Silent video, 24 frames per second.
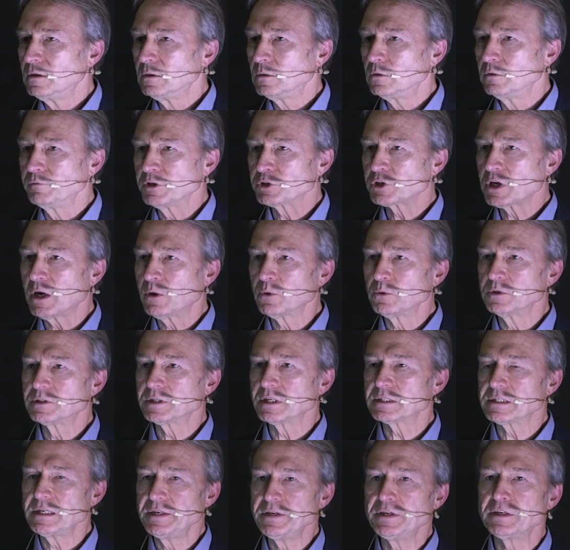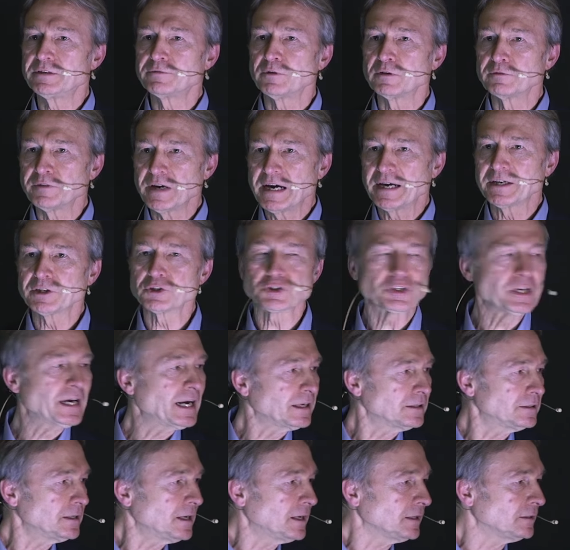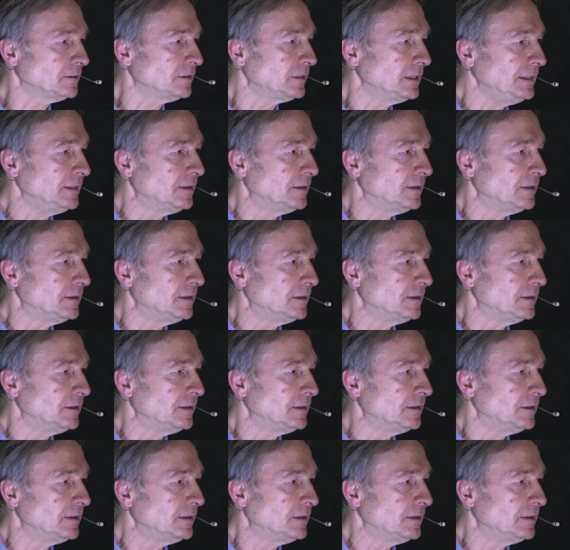Und wir schauen uns das Licht von fernen Sternen an